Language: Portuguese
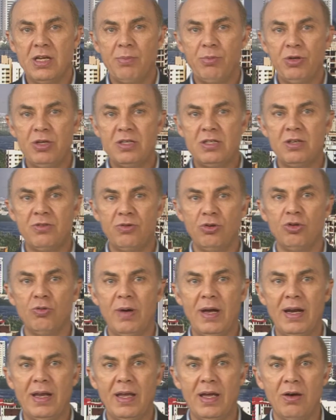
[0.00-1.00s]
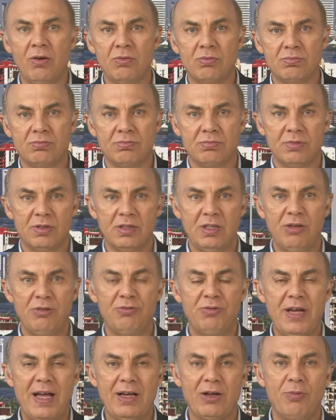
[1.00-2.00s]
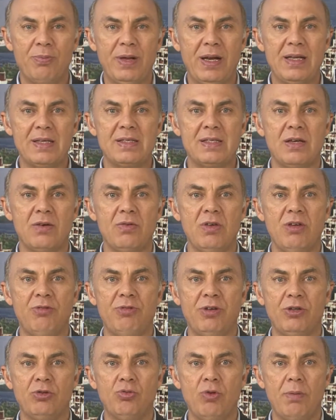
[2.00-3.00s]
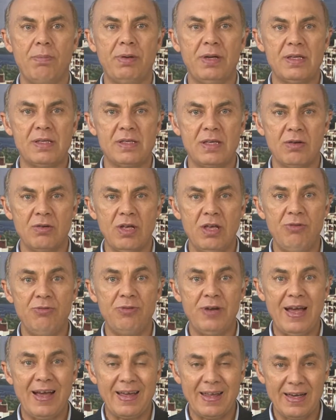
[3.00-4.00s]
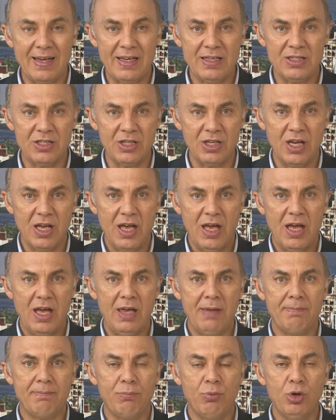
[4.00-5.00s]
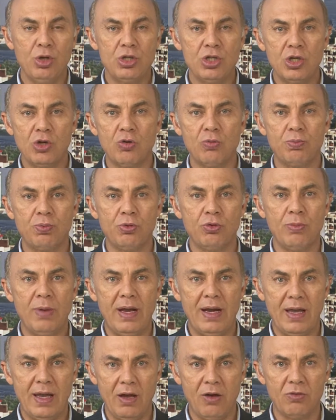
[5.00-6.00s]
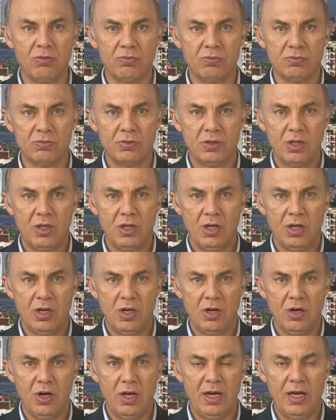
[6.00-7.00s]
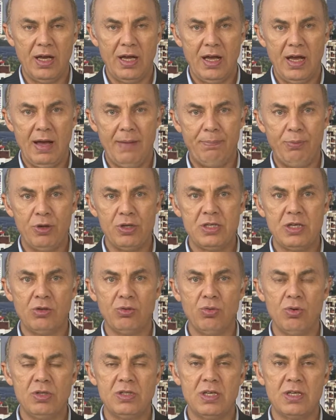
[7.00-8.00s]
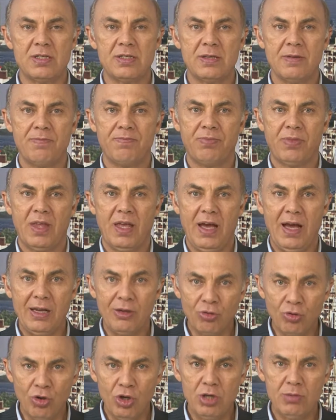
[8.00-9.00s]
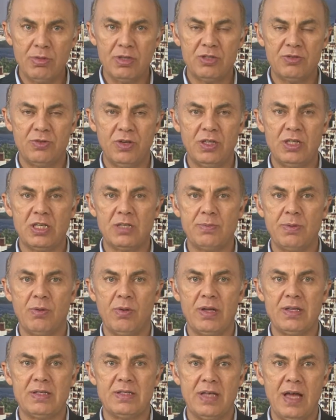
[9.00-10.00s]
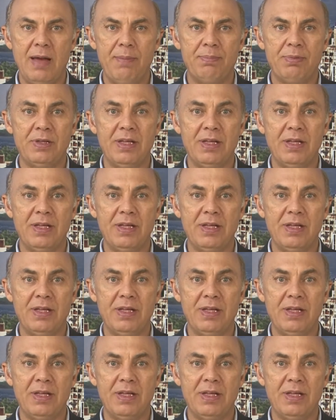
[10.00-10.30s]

a Polícia Civil do Maranhão deflagra a operação e efetua a prisão em flagrante em Buriticupu, no Maranhão. Olha, após denúncias anônimas feitas pelo WhatsApp,